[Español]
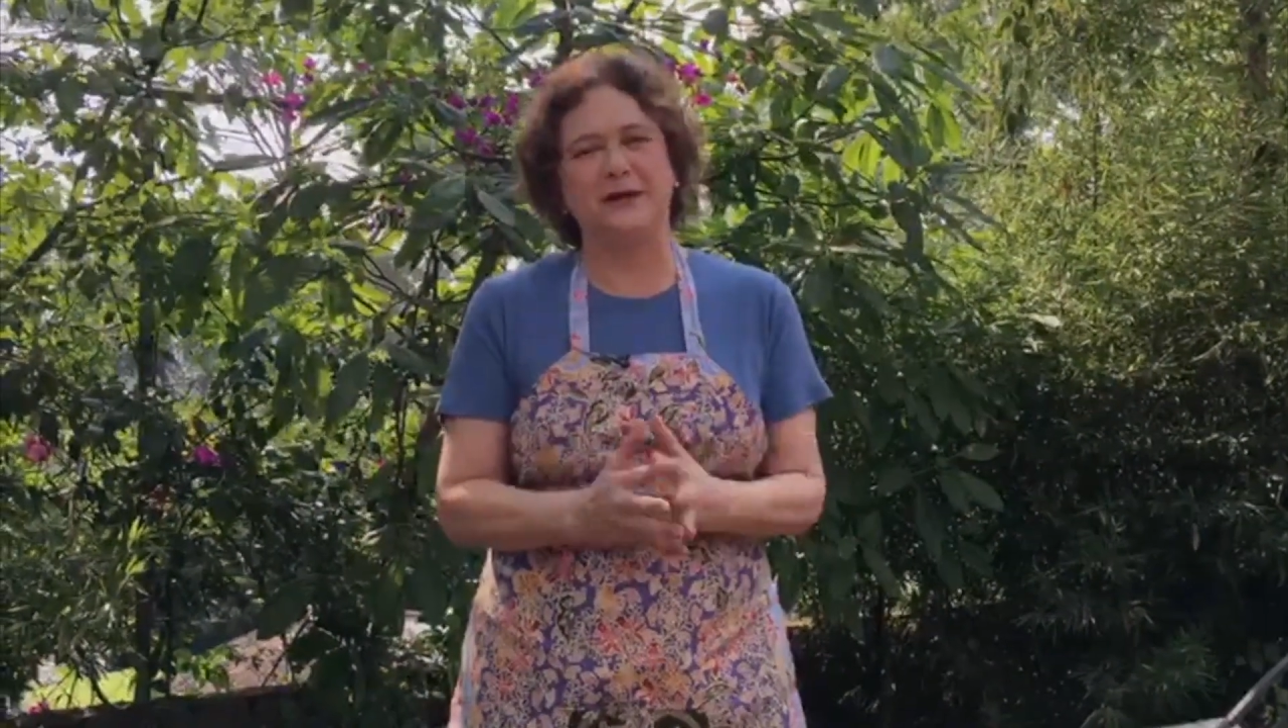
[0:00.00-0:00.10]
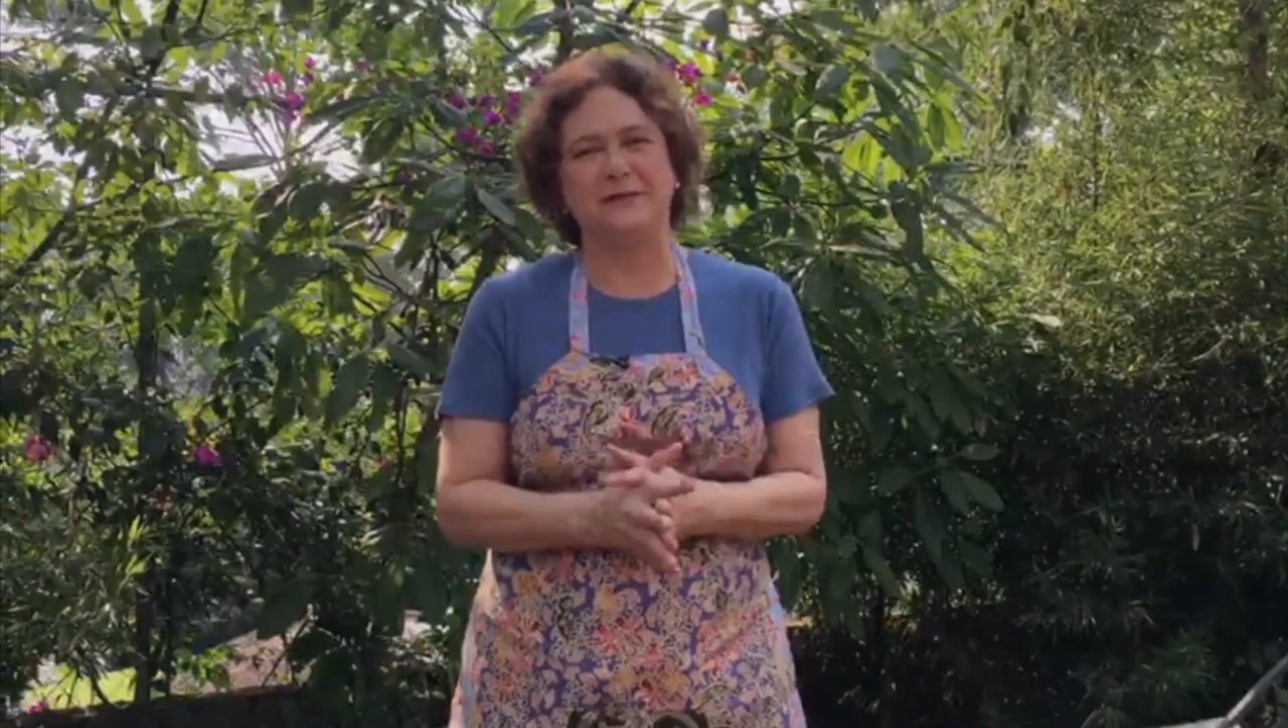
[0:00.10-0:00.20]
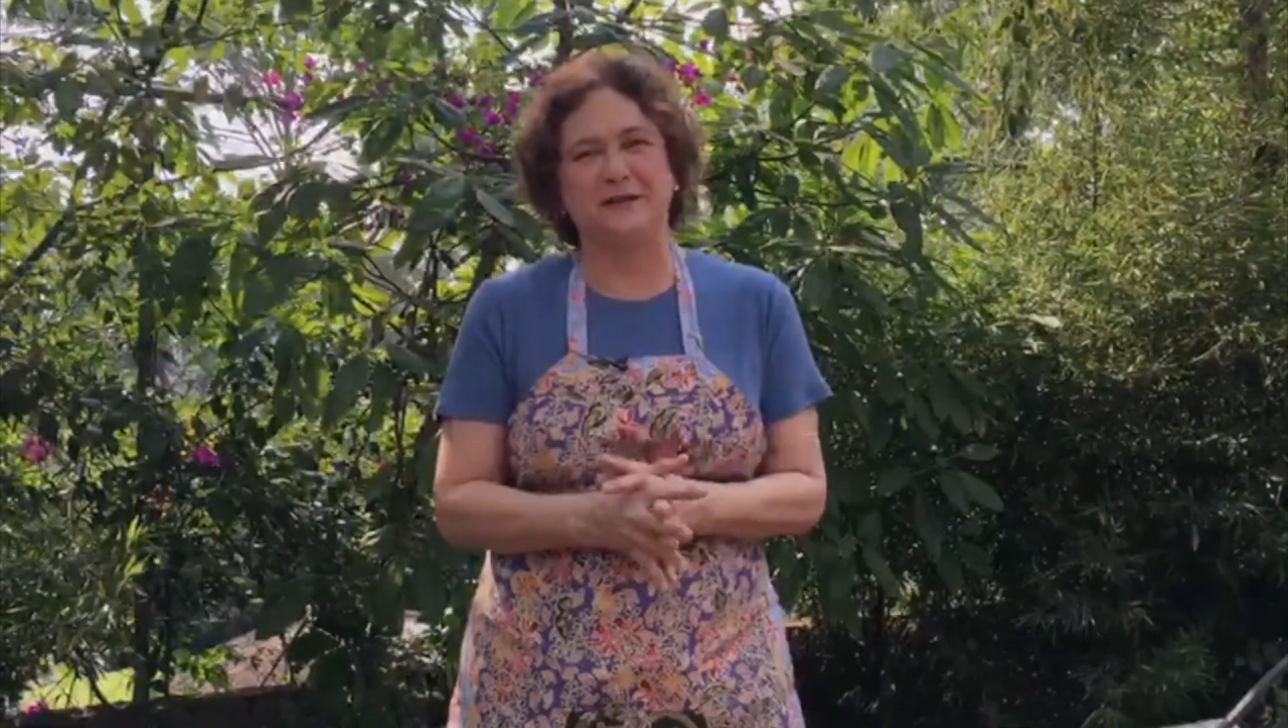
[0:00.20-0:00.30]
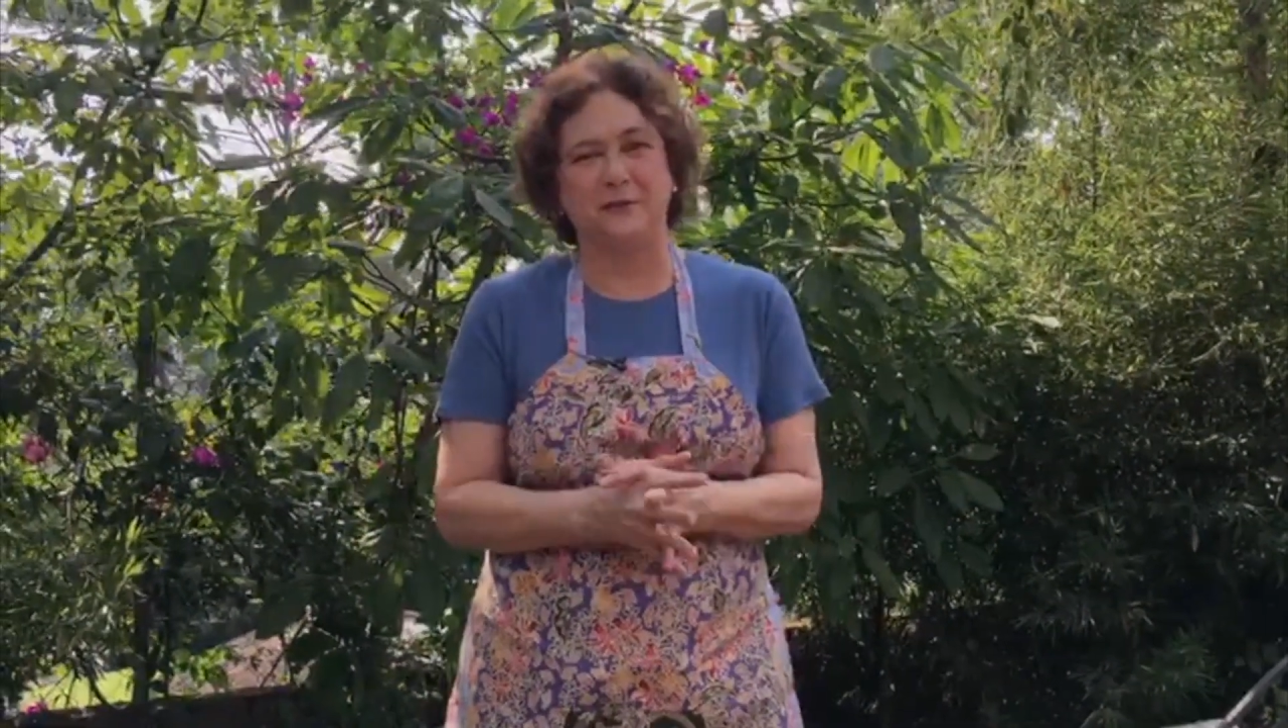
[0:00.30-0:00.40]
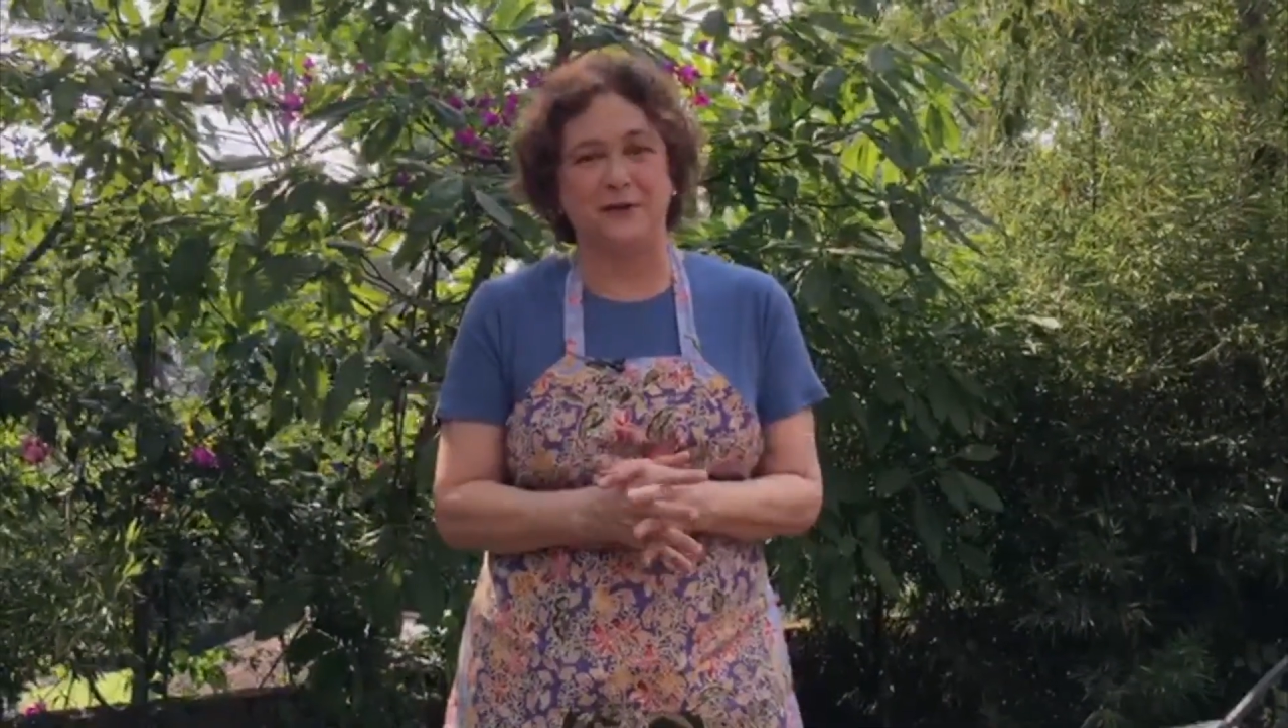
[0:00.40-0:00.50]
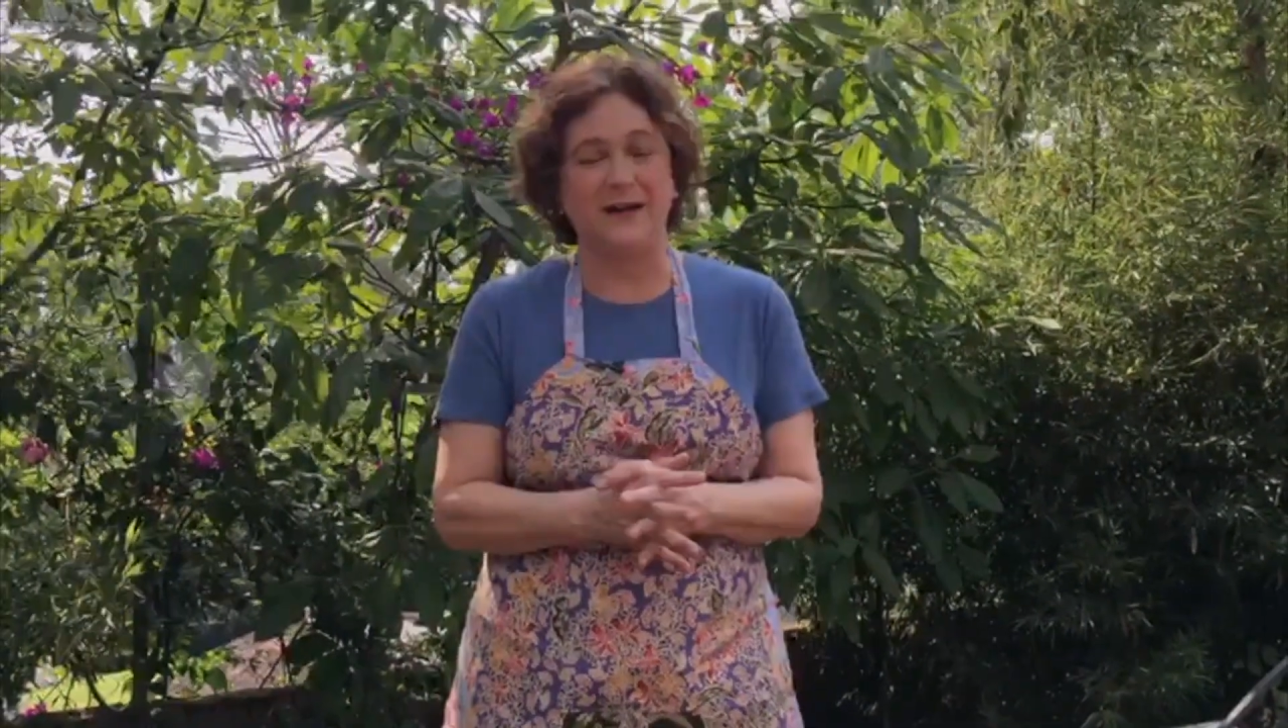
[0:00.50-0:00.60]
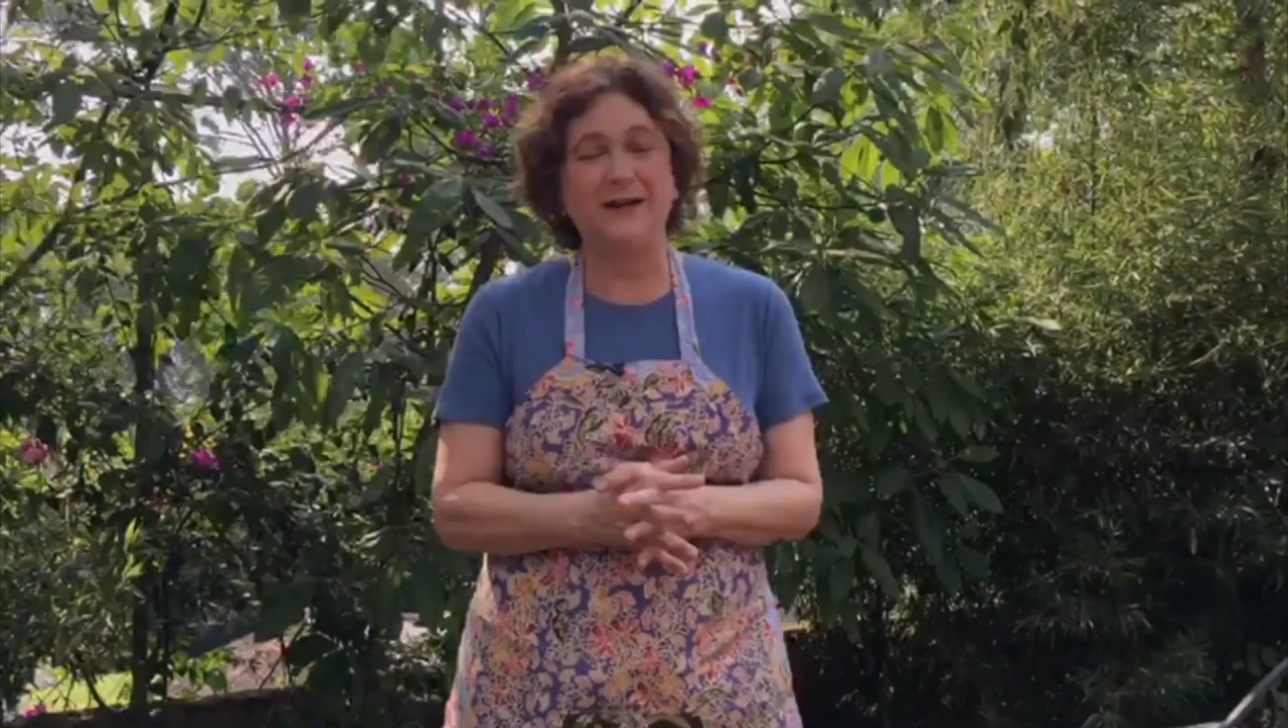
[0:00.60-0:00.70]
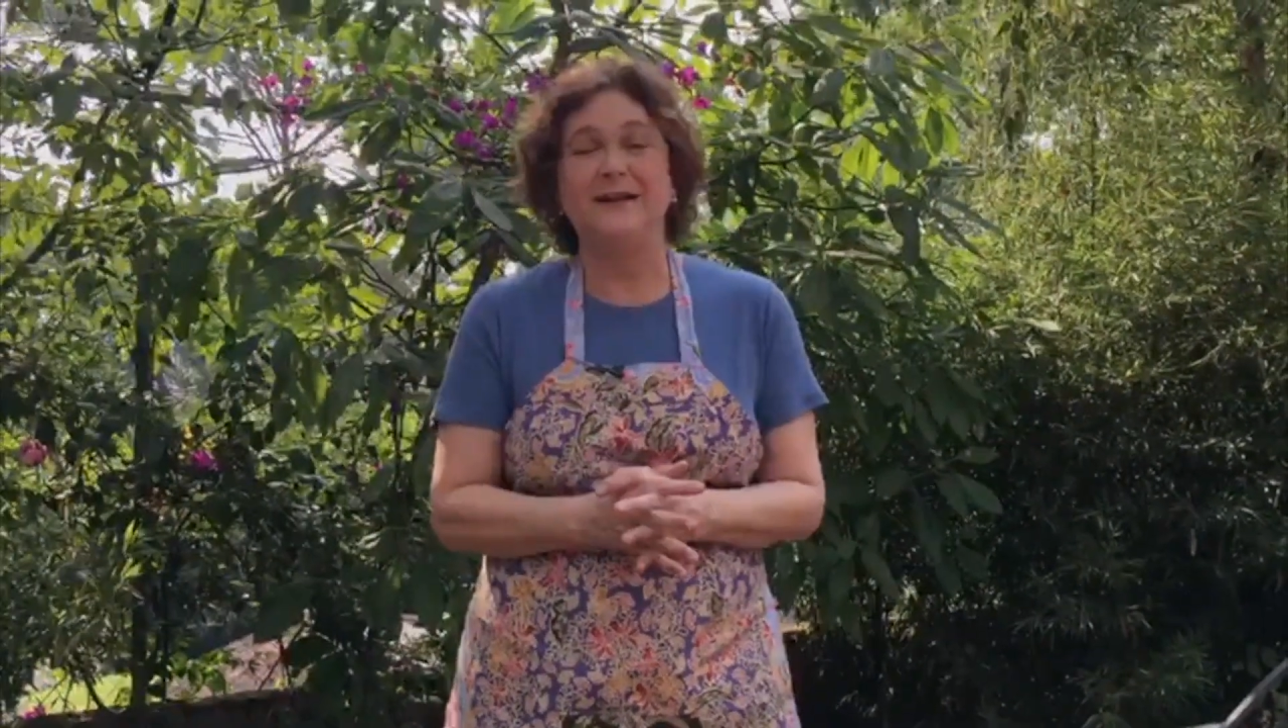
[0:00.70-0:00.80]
esta zona.